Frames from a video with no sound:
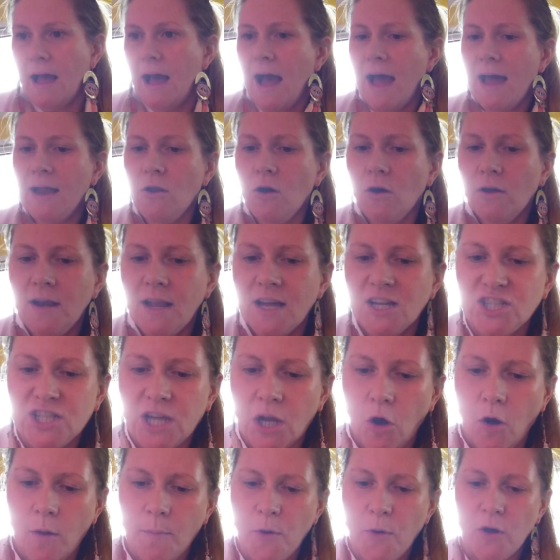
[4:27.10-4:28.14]
Alors là, j'ai
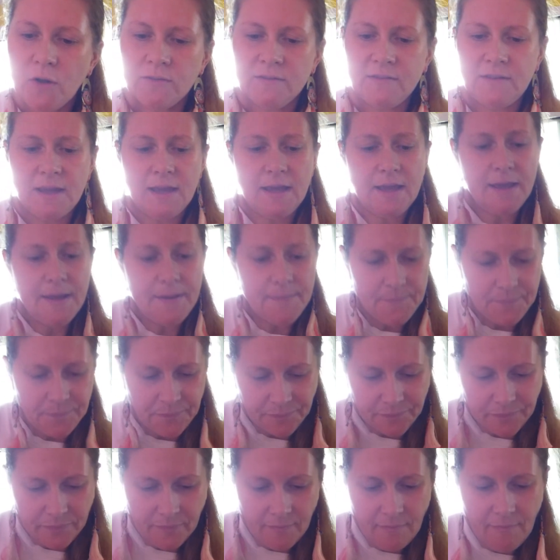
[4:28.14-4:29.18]
remporté
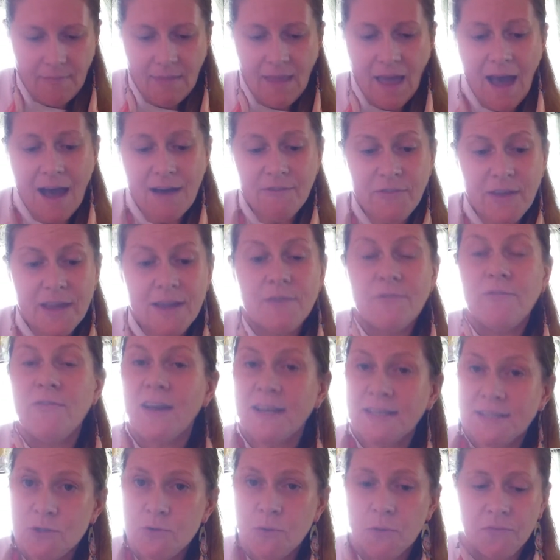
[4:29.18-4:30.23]
avec
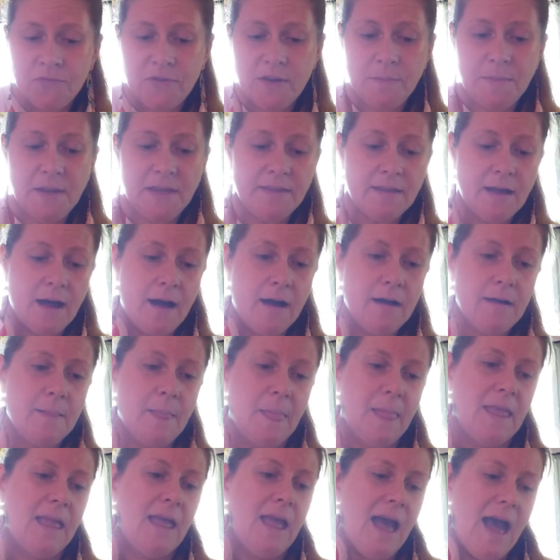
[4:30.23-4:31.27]
version féminin
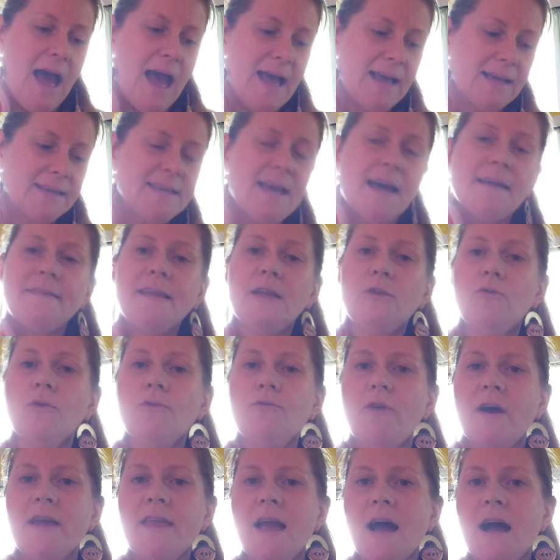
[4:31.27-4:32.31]
un carnet de
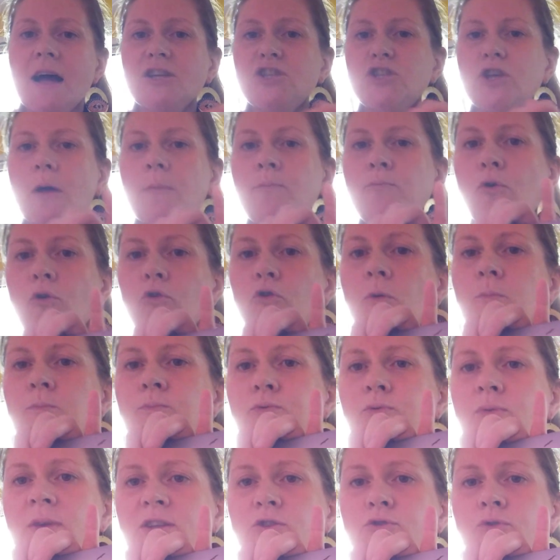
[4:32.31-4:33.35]
voyage pour le
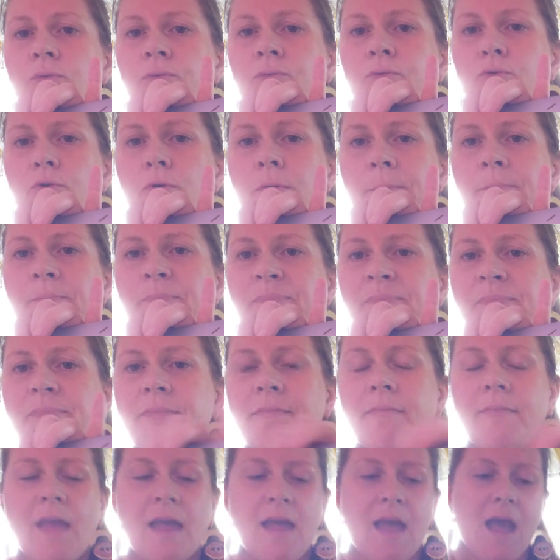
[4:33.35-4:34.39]
Puy du Fou.
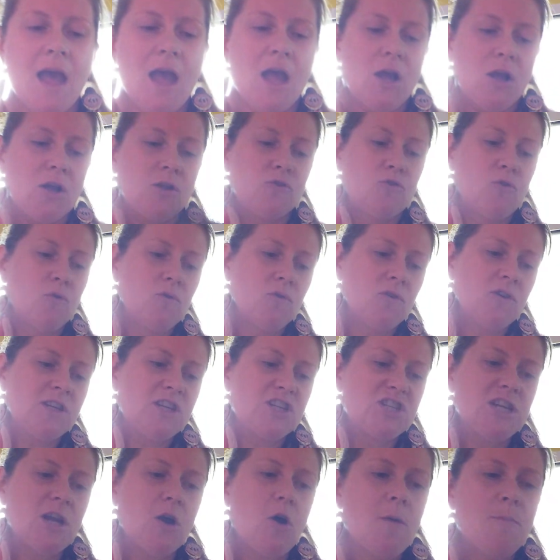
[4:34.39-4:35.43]
Donc,
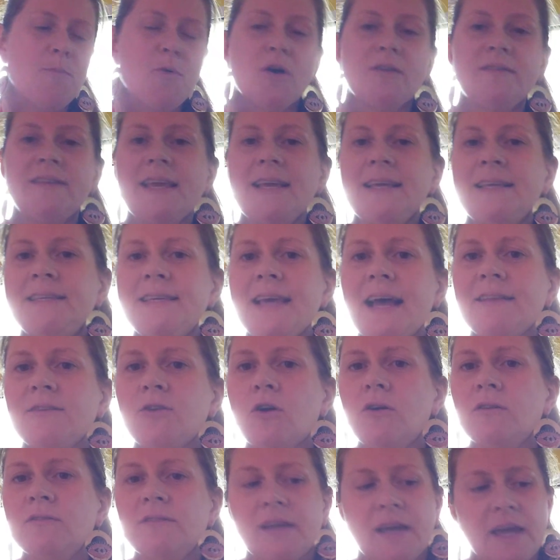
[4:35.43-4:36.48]
j'ai remporté
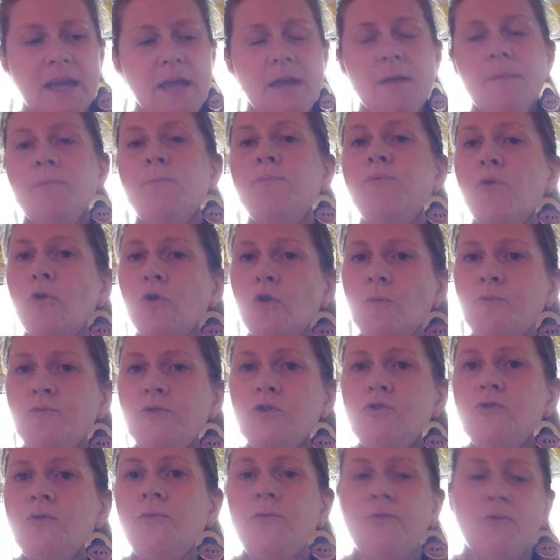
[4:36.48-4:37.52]
4 entrées pour le
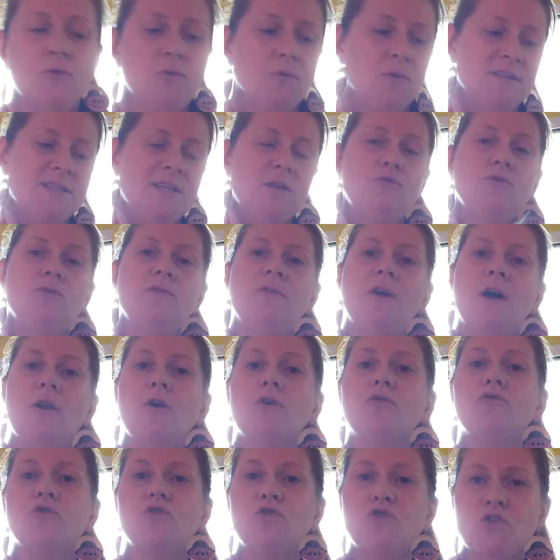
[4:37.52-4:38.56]
Puy du Fou, donc c'est d'une
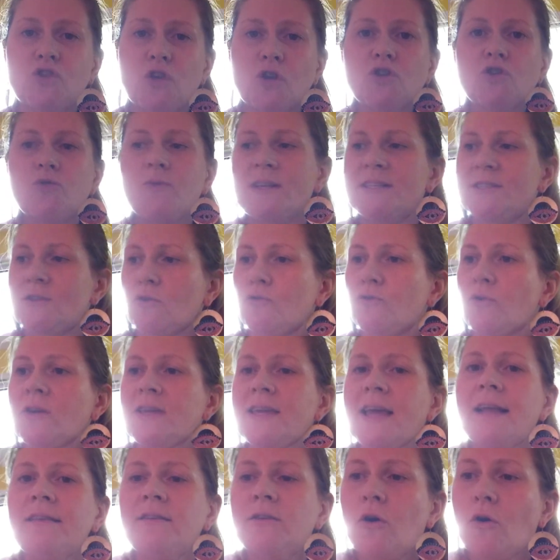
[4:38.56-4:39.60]
valeur de
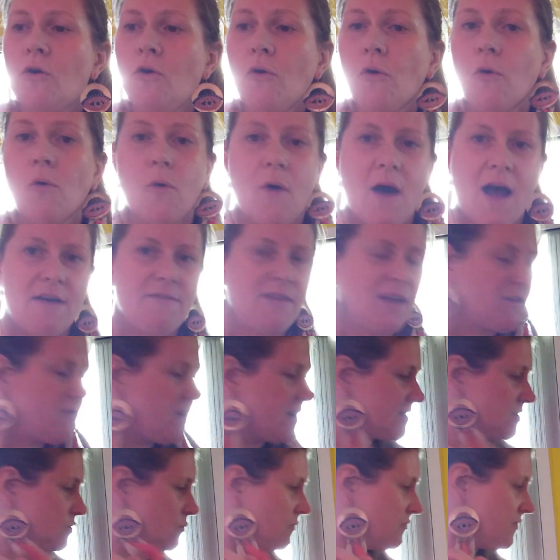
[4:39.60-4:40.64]
164 euros avec
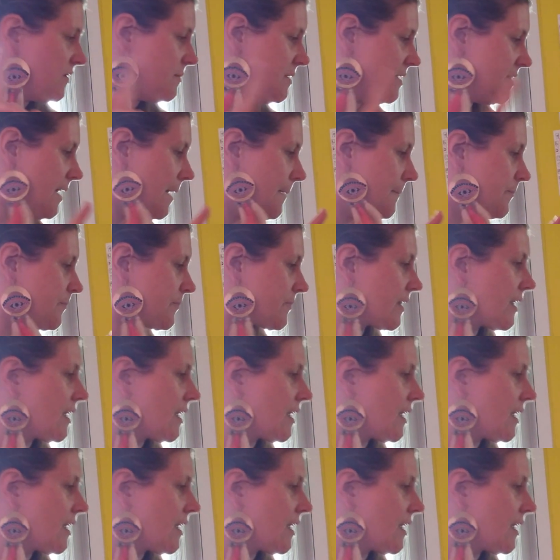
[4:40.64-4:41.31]
version féminin.